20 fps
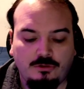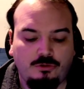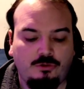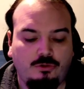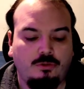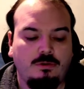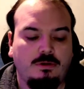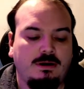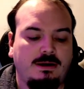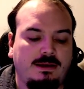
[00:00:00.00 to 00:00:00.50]

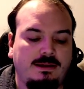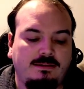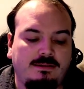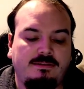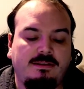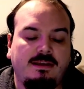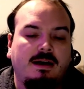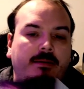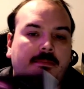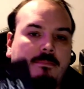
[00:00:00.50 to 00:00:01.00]
de
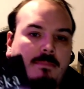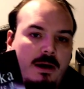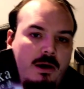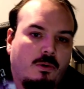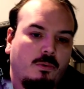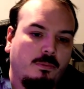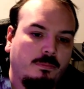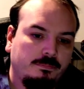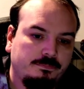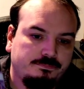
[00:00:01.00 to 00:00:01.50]
Lysia
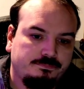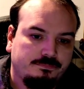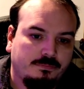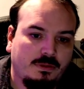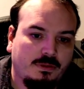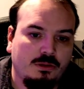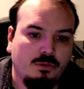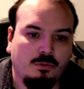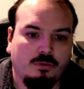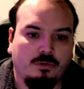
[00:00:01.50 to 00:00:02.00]
Marot.
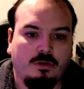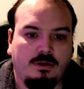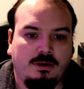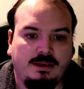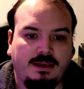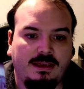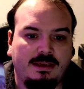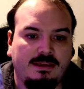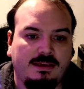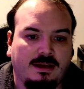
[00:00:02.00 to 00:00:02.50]
Donc
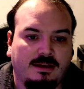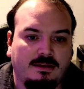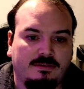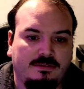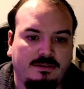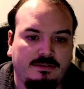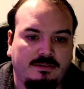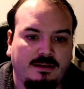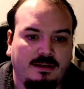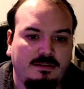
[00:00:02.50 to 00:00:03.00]
Greca,
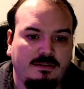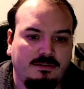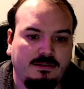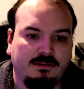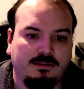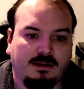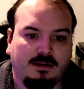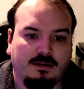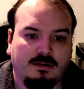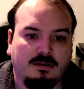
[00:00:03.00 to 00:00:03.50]
c'est ça,
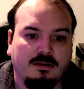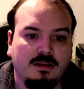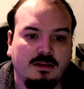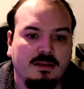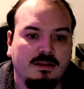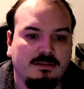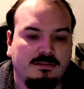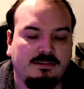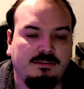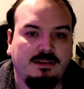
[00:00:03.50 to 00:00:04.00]
c'est un,
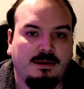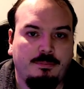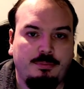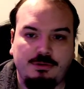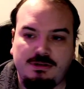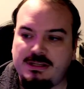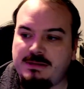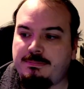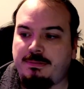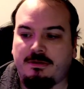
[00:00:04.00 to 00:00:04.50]
un
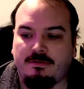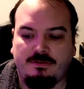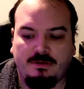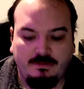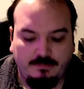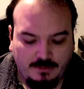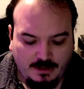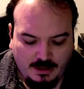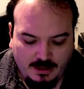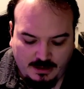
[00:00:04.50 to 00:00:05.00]
petit
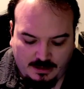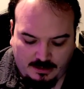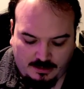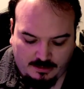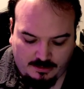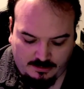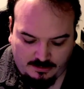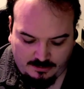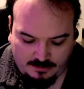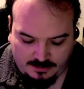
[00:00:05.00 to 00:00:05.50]
pavé
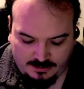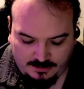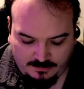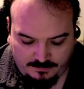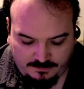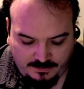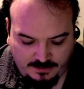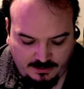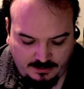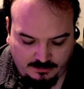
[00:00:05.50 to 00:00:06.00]
qui
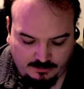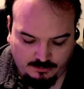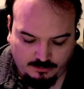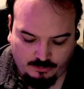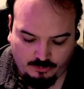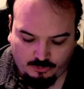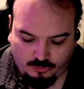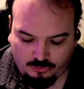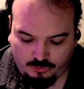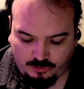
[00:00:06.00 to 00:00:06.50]
fait
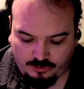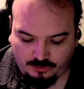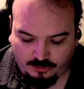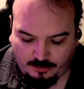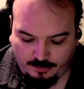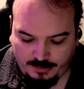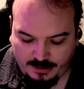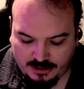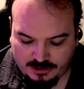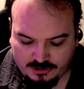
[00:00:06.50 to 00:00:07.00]
600
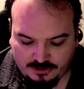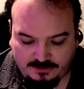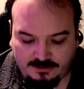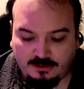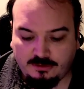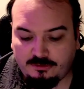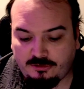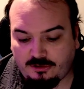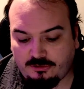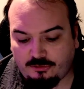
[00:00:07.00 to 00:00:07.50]
pages,
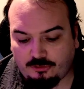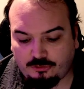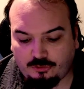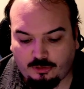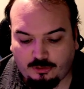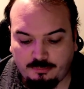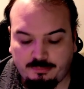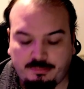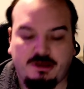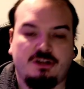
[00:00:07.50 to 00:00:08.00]

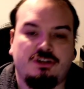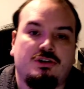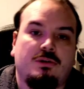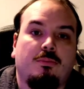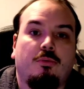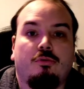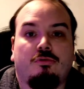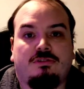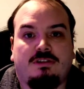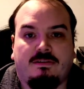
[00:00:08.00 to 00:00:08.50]
530 pages.
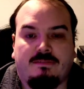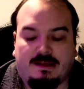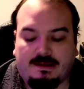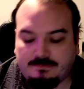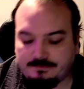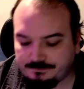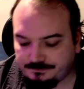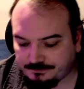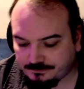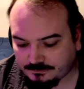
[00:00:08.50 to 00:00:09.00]
Bon, ça va,
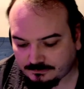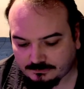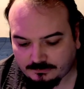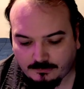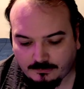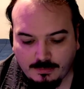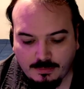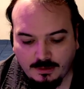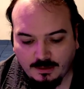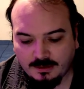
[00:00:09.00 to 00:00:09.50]

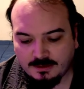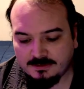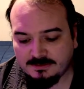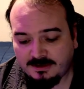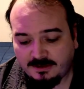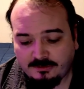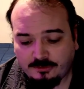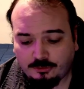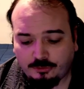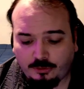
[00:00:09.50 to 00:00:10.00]

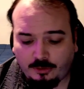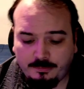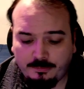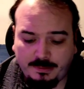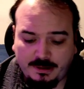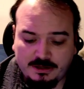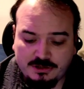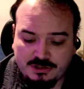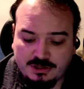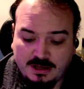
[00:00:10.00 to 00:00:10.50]
530
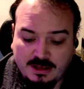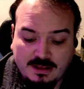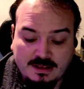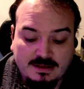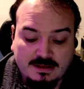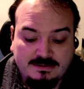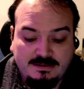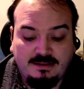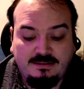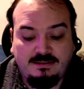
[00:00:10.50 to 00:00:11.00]
pages.
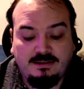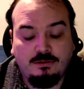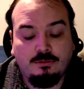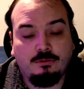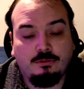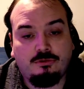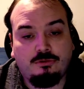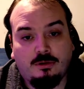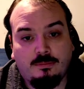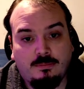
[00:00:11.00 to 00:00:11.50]
Ça, c'est
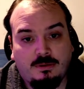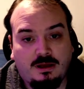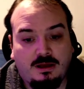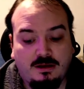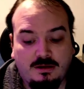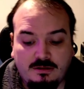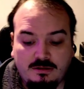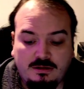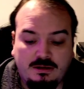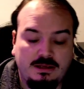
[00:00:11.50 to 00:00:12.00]
le tome
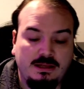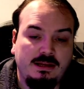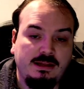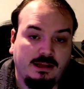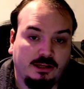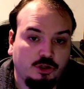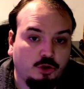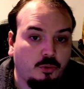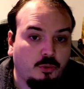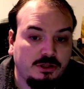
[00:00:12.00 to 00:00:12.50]
1. Il y a
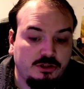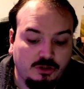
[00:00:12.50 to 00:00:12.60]
3